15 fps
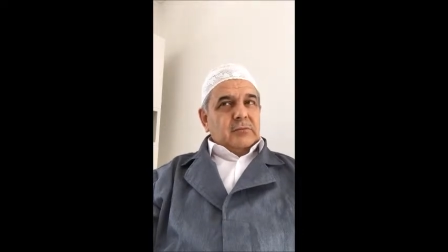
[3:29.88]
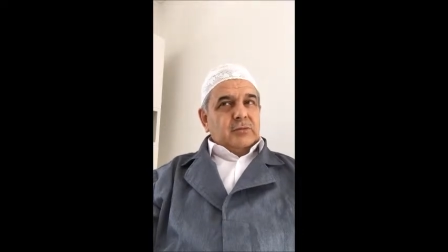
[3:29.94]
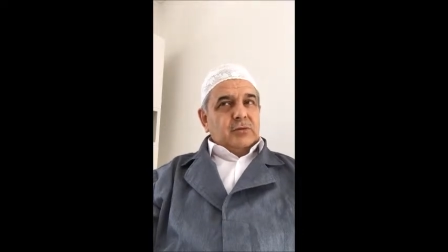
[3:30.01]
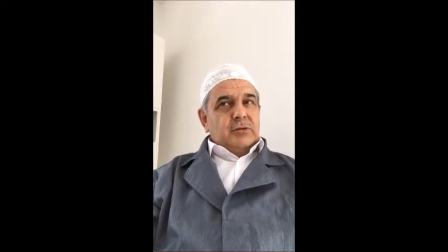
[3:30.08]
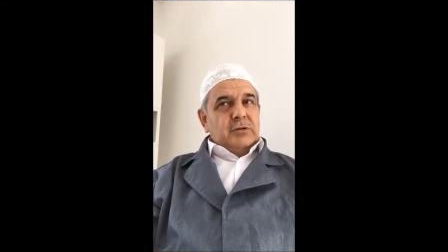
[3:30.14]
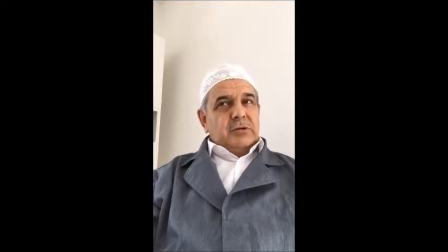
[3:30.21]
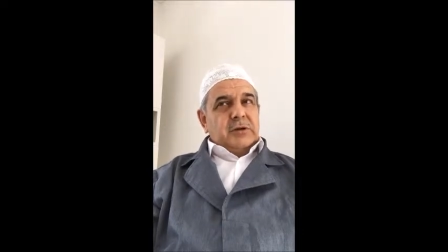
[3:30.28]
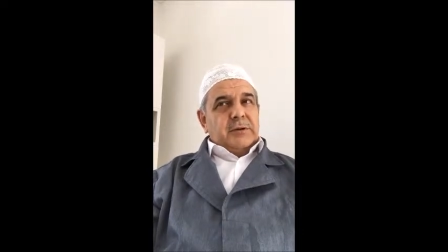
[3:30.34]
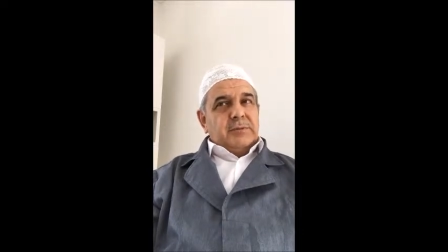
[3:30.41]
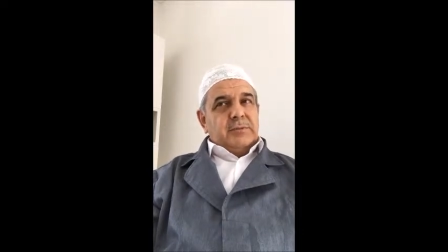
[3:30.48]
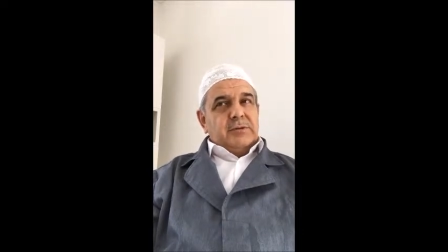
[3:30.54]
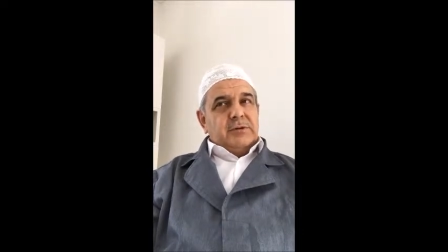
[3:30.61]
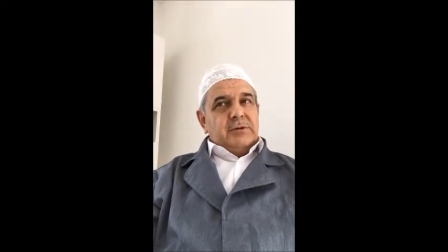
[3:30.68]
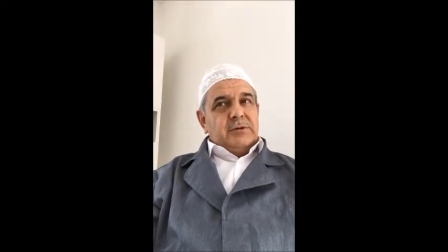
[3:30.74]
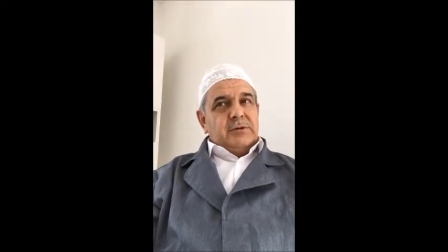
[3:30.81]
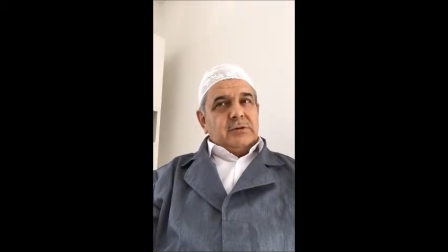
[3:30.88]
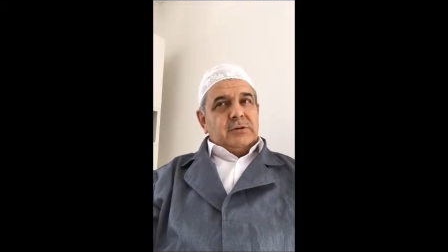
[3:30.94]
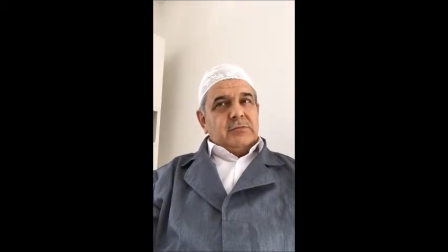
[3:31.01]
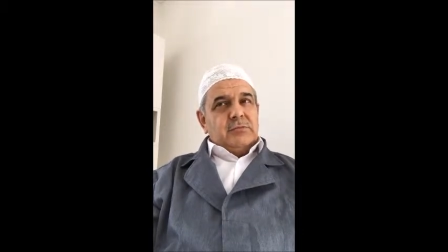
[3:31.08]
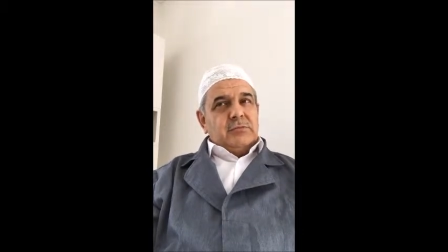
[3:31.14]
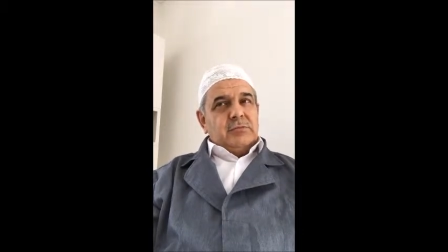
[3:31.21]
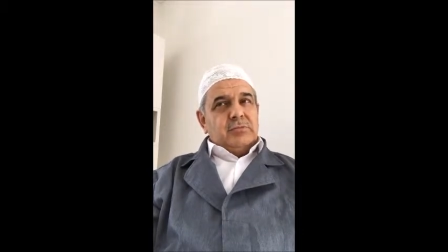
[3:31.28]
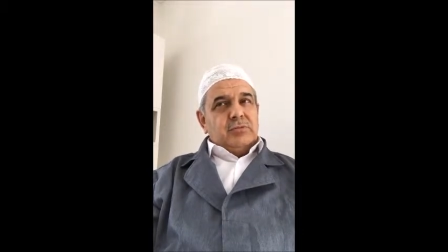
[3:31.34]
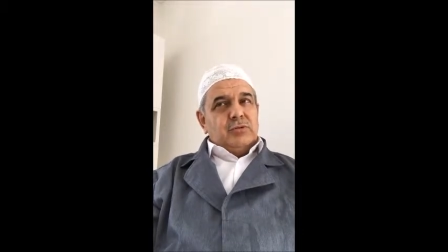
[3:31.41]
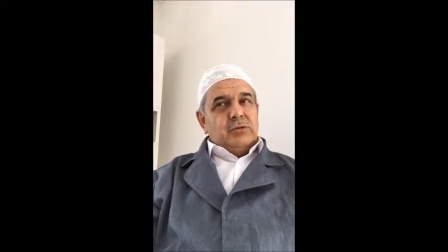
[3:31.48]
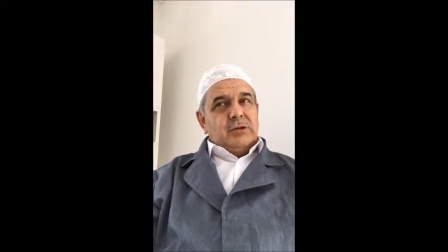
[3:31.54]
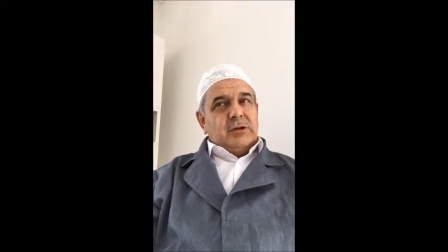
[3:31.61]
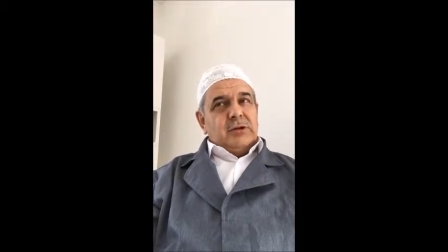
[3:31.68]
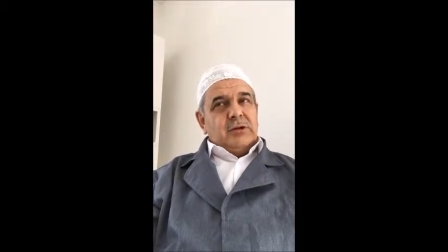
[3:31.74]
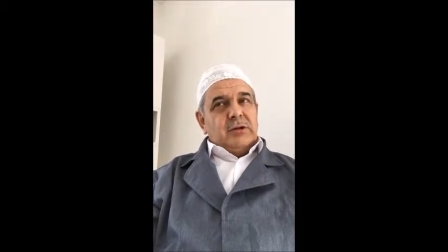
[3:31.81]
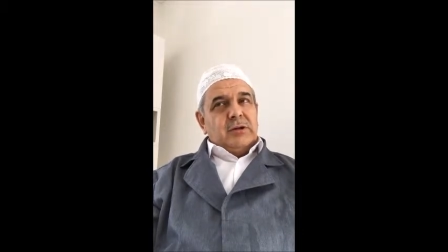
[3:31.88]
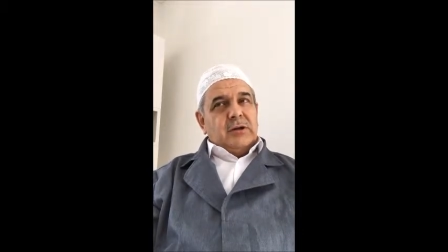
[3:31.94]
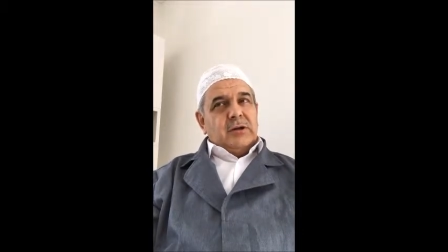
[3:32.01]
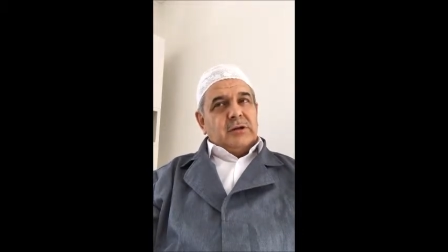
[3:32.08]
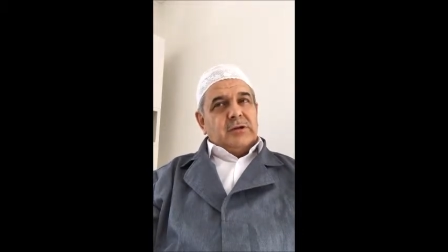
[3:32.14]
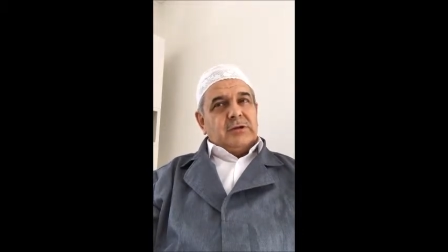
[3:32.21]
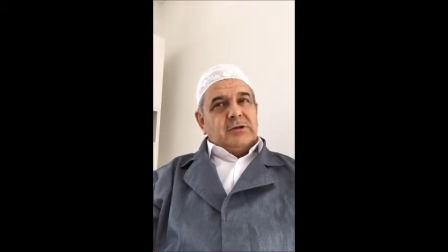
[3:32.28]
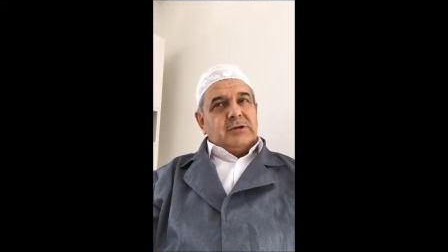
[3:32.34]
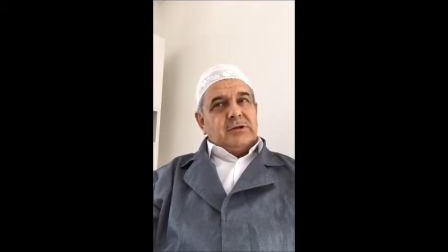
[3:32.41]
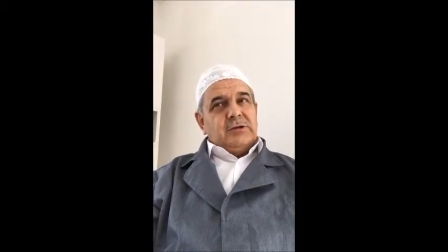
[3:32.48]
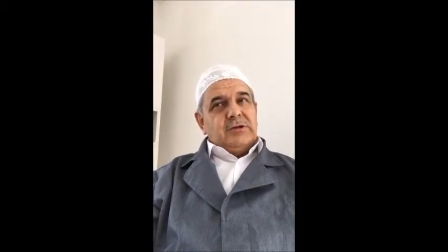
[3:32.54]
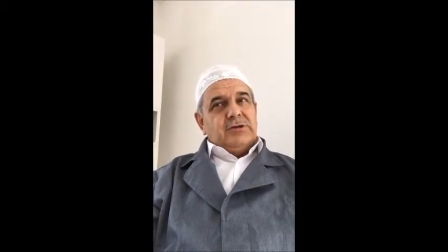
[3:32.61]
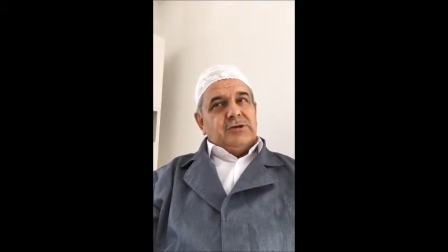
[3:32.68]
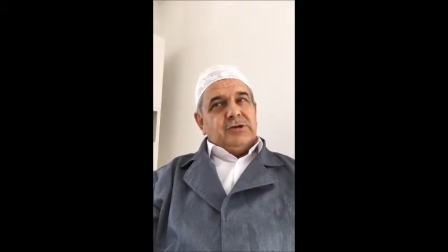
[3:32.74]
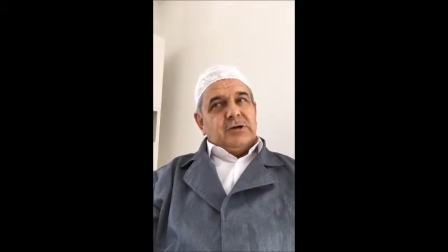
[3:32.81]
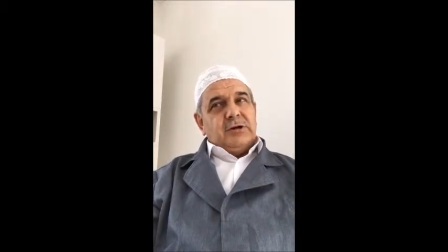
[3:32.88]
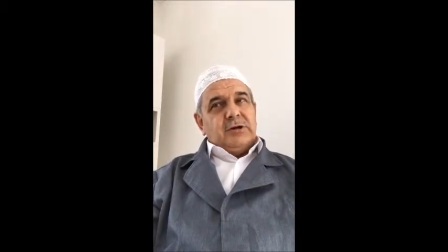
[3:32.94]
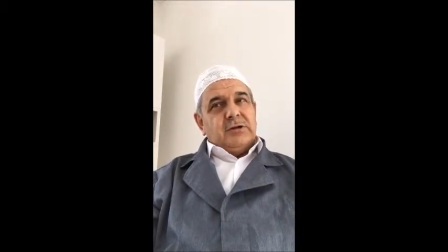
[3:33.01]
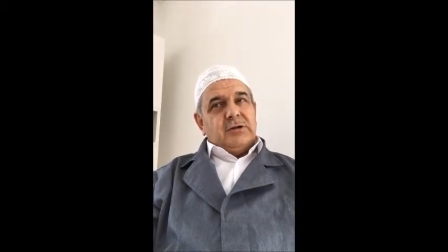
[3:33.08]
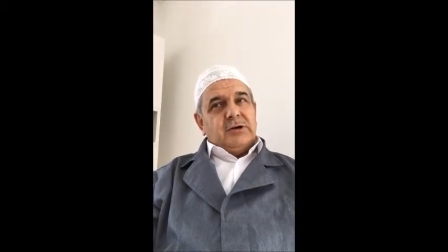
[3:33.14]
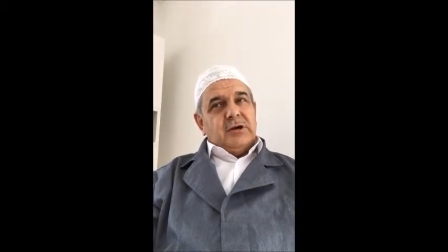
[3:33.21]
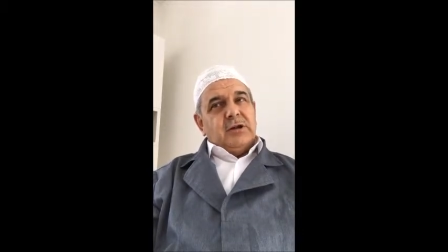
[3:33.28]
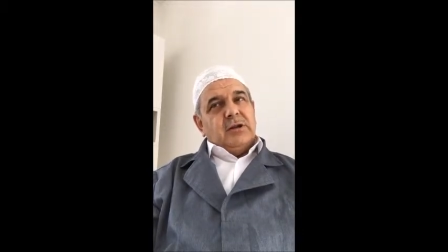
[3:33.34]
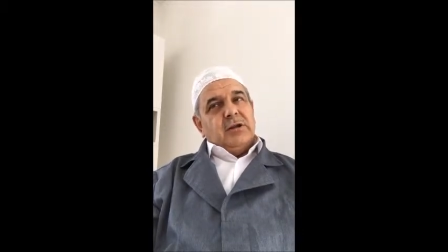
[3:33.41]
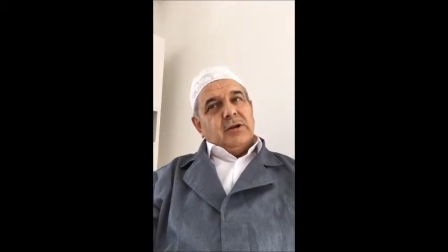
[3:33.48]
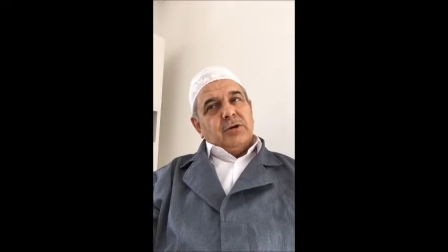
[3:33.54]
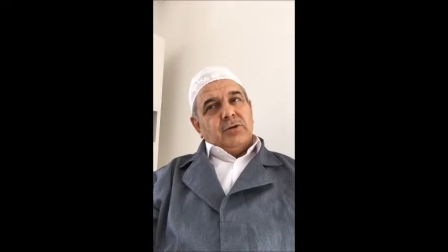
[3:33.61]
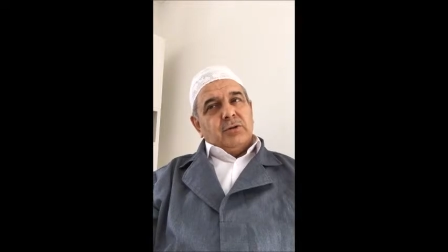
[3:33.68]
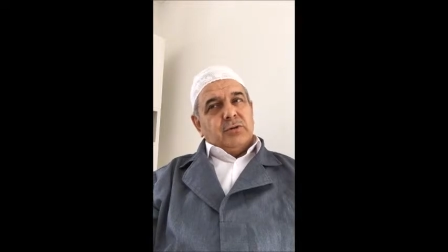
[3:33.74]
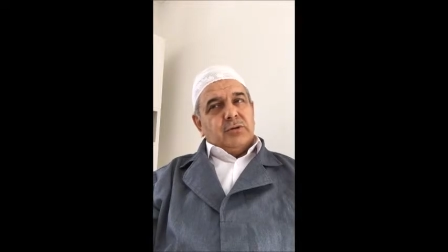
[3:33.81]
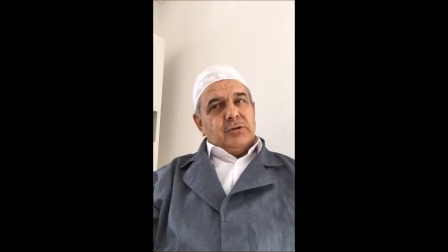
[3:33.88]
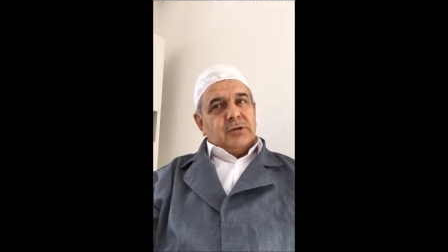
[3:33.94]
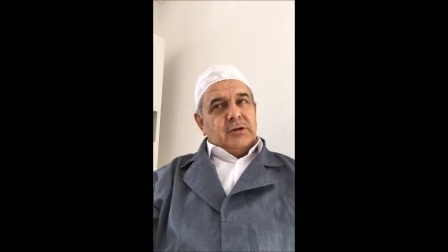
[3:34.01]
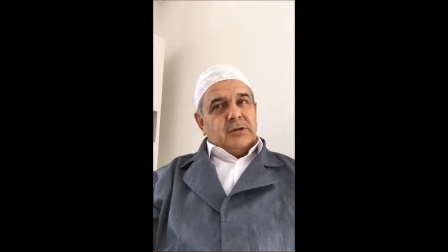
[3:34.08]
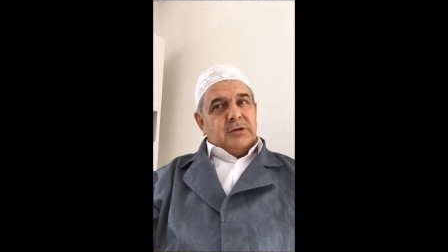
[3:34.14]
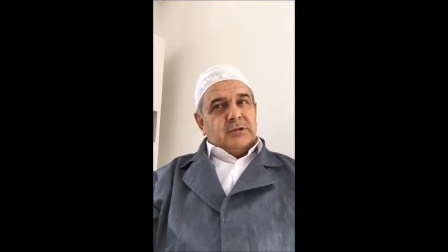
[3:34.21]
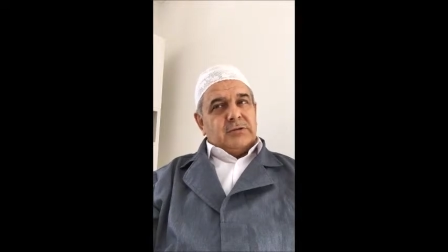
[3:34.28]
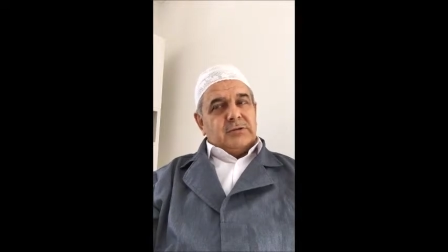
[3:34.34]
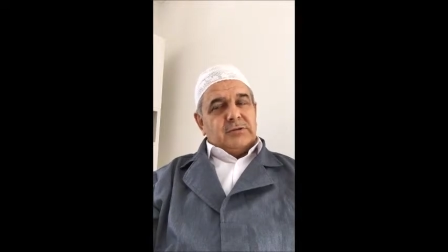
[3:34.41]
Bunun yaptığı, bunlardan hangisinin cihadı Allah yolundadır?